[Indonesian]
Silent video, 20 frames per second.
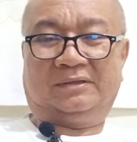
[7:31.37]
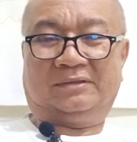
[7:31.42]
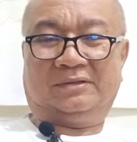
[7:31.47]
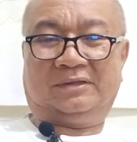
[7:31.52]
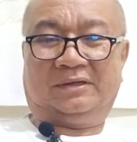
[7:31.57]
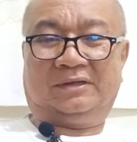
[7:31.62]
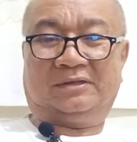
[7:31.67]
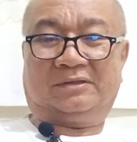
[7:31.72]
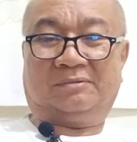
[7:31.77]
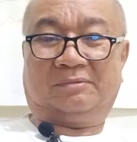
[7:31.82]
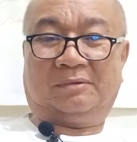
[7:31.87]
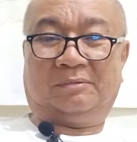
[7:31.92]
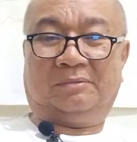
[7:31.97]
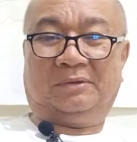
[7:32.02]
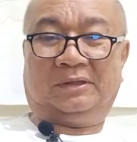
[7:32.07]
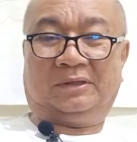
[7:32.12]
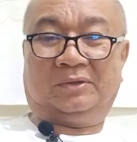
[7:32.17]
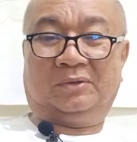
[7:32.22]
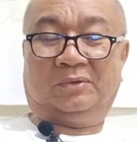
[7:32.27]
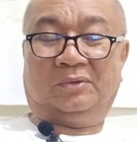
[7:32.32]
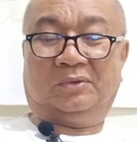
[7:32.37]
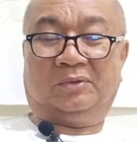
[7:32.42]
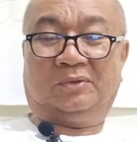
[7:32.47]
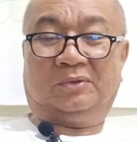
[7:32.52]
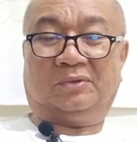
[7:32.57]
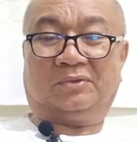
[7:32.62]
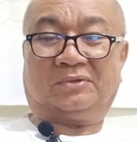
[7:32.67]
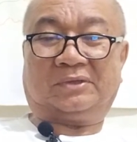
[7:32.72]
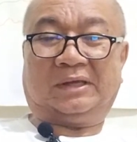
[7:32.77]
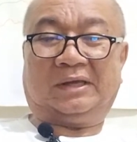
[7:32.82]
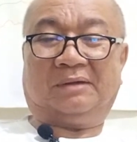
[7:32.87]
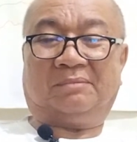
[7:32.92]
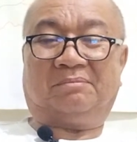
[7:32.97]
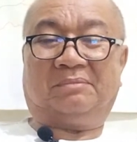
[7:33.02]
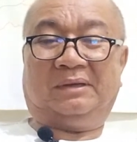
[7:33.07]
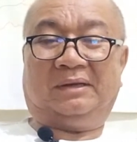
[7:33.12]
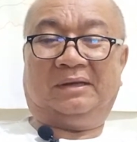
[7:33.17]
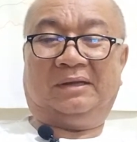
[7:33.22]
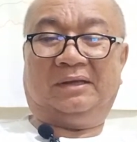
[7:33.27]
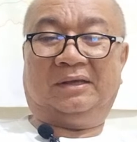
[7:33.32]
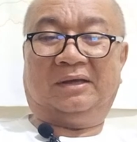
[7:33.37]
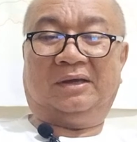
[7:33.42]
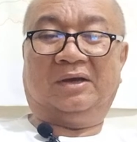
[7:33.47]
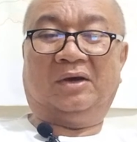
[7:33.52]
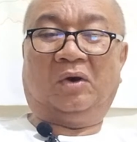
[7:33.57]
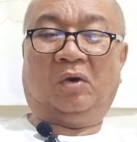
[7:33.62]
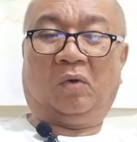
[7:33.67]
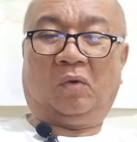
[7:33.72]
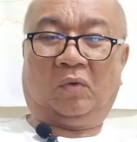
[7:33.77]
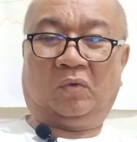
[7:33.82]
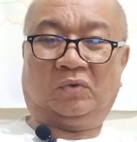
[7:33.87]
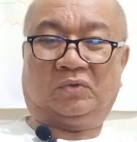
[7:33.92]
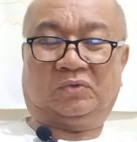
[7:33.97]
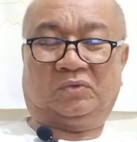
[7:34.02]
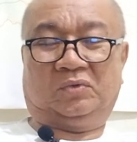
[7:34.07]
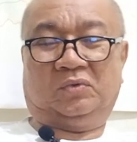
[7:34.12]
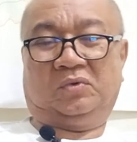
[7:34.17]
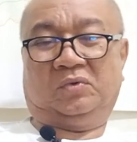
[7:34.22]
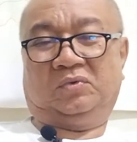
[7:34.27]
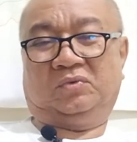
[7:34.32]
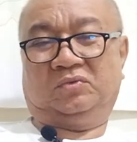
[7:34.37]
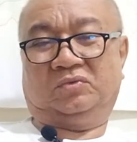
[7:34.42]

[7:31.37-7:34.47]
Jadi sebab itu saya pilih Usnu.